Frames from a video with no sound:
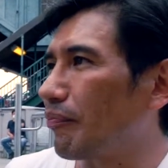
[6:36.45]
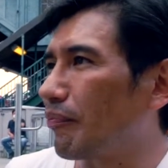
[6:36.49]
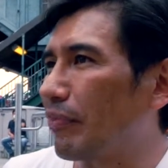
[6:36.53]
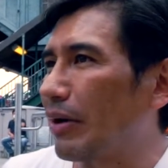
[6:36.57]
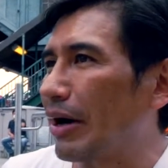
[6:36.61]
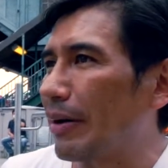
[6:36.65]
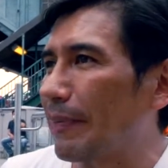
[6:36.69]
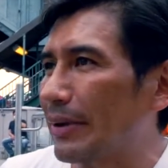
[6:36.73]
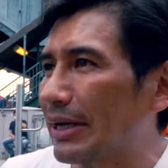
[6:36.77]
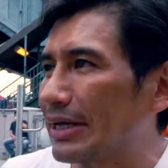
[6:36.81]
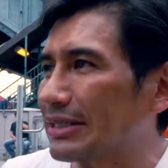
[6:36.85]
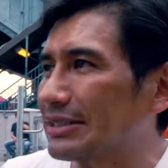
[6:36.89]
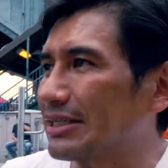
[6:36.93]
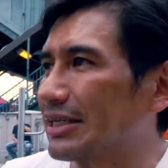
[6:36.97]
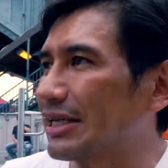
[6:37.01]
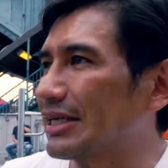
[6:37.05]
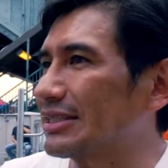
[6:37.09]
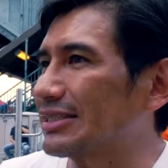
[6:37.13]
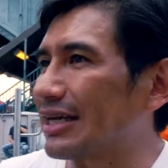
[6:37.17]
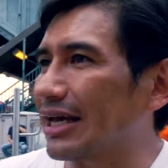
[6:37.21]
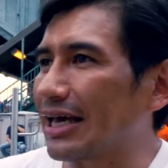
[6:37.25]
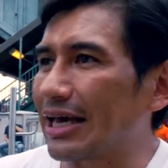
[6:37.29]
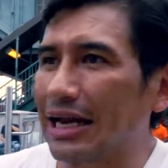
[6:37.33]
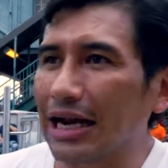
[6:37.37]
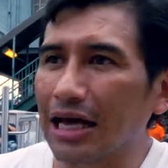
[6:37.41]
va a parecer
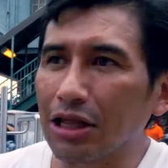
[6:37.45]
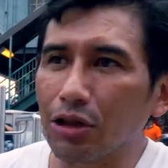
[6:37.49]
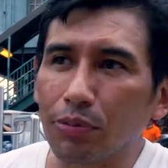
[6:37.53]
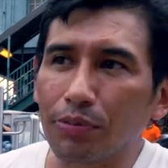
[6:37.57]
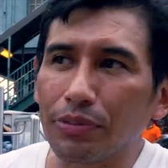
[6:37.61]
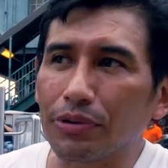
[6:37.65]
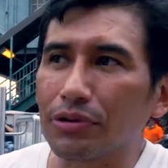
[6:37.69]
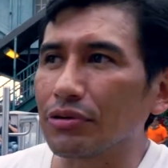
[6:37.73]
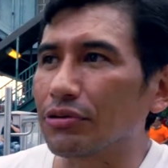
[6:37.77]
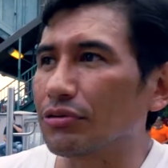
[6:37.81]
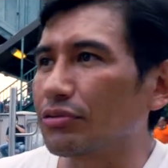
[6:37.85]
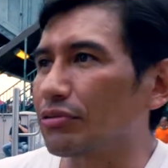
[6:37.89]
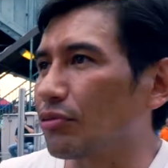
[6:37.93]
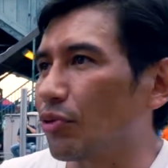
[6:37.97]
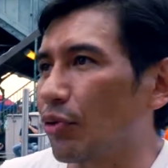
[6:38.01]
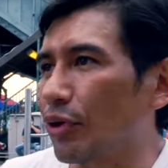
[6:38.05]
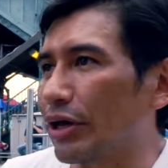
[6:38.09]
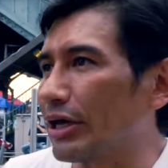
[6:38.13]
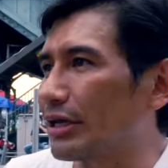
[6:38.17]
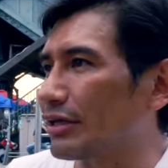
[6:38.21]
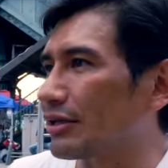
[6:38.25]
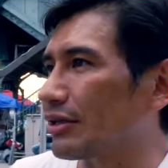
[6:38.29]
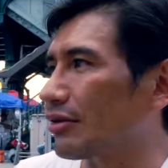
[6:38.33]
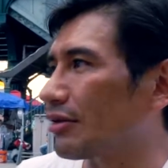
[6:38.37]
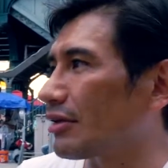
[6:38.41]
exagerado, pero no
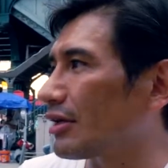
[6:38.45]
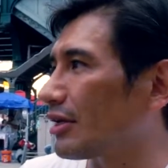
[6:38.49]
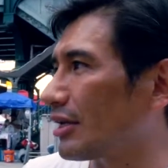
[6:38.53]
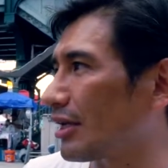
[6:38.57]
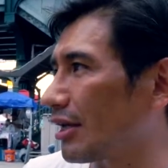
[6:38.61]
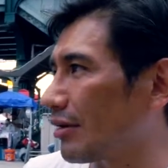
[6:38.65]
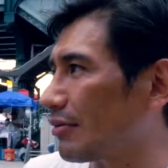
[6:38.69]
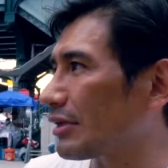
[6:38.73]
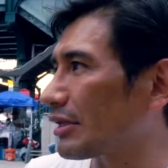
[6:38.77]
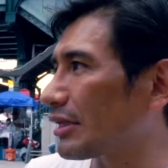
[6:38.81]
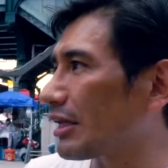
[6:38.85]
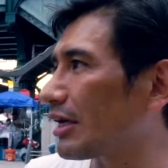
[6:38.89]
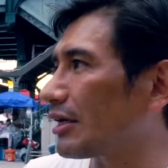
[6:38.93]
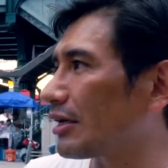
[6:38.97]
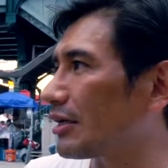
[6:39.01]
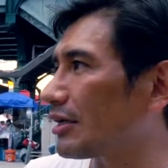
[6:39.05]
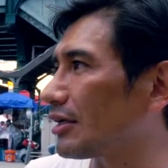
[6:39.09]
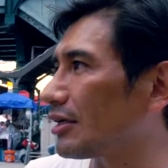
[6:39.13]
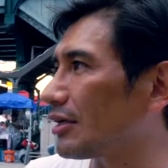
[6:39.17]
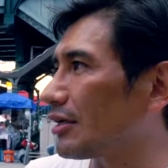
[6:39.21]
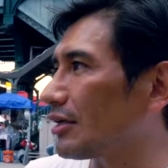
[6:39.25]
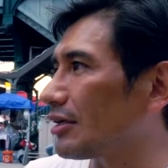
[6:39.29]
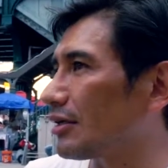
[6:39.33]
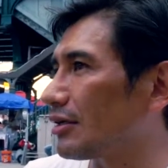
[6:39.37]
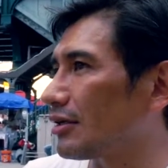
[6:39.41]
es, la verdad.
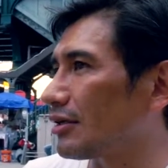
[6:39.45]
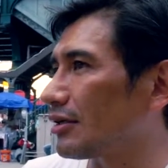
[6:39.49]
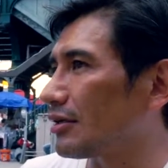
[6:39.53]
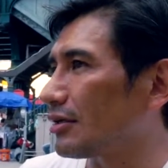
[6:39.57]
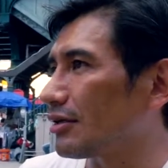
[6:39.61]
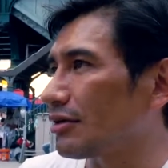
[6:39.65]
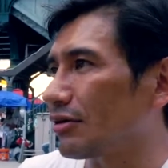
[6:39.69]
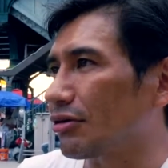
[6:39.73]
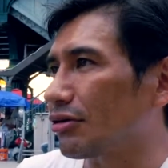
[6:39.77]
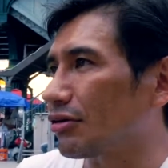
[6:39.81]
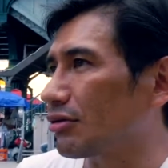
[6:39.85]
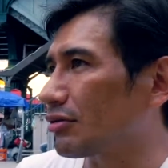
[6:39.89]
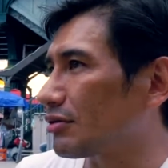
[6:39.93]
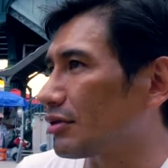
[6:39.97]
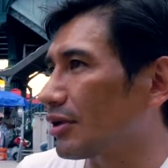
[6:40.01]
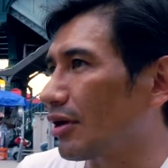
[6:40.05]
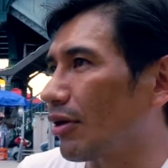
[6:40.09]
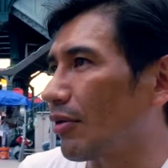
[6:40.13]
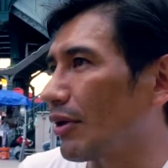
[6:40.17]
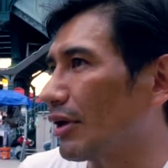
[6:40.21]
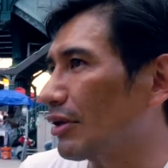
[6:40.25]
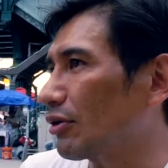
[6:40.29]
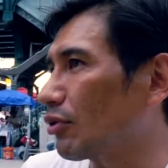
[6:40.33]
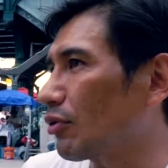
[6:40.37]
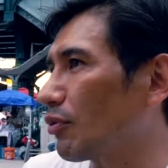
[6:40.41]
Eh, estamos
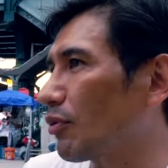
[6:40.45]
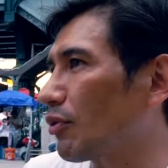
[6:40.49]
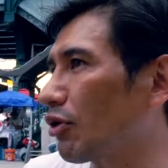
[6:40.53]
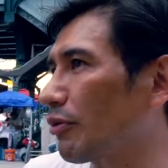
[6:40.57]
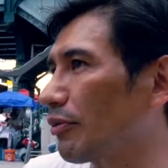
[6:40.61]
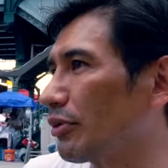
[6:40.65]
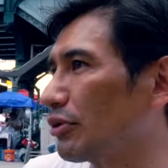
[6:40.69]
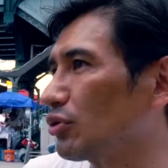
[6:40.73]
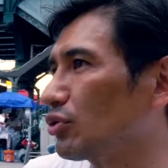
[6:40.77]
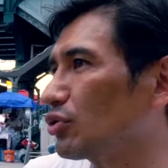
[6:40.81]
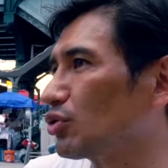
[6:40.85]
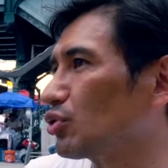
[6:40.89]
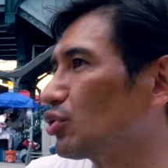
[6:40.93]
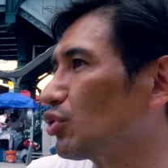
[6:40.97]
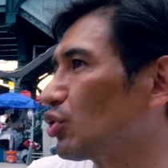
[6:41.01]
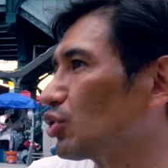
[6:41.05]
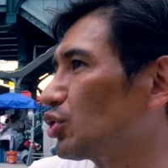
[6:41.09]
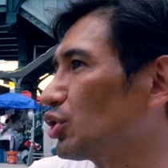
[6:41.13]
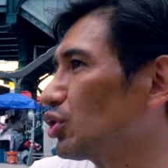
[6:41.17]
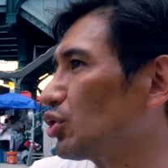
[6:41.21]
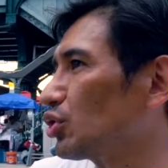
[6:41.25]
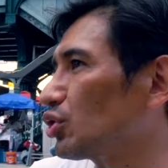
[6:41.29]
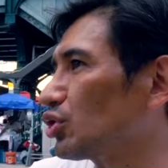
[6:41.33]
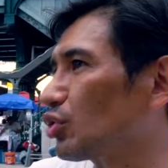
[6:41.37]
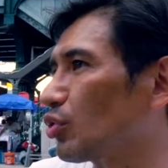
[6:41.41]
hablando con por lo menos
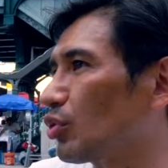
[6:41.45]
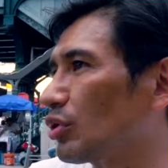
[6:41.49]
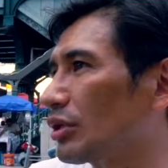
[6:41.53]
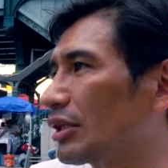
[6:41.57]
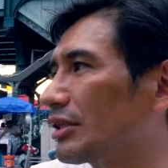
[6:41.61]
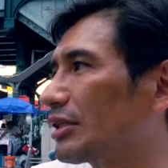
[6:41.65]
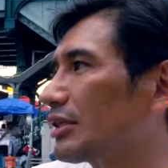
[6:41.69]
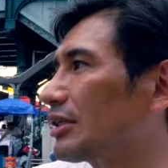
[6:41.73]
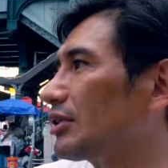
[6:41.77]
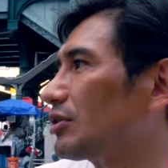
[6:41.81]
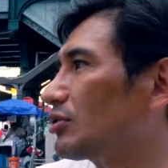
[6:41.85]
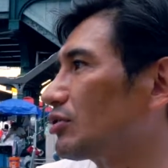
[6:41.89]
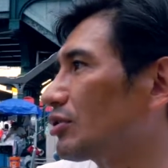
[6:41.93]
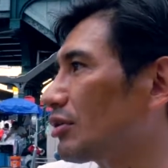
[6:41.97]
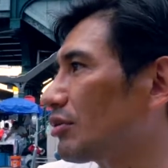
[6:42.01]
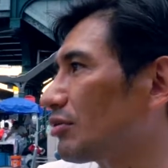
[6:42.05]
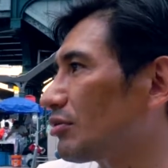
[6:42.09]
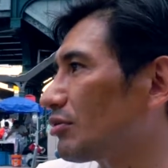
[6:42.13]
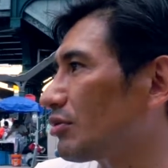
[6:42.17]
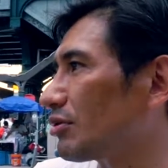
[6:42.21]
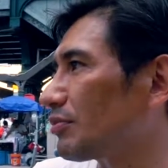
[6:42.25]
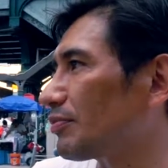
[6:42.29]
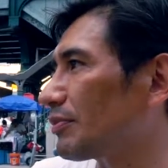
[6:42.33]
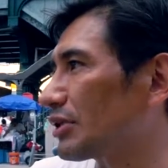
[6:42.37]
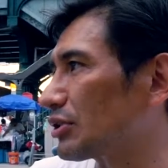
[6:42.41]
250, 300
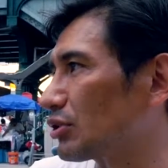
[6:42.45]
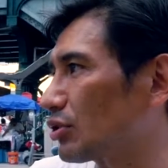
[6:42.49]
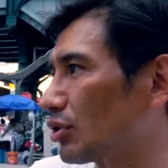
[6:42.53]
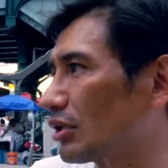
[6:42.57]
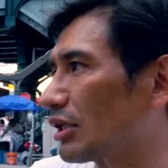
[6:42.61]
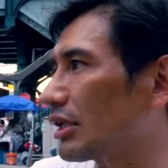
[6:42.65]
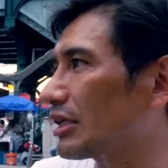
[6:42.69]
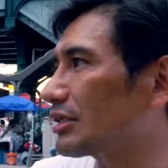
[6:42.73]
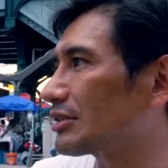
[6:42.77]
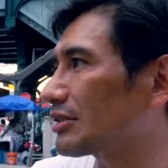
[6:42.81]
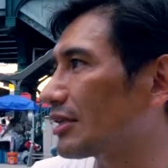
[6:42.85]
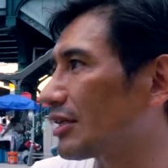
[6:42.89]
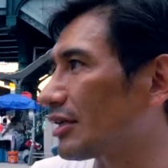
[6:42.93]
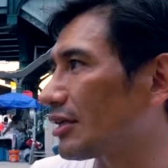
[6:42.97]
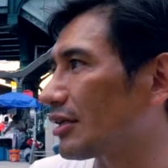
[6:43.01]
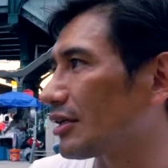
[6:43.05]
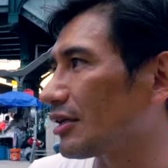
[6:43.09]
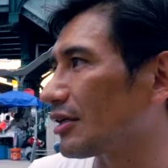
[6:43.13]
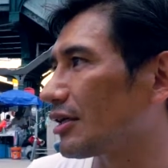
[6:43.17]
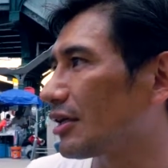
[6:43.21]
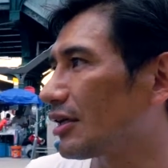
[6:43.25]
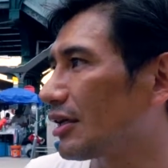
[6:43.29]
personas que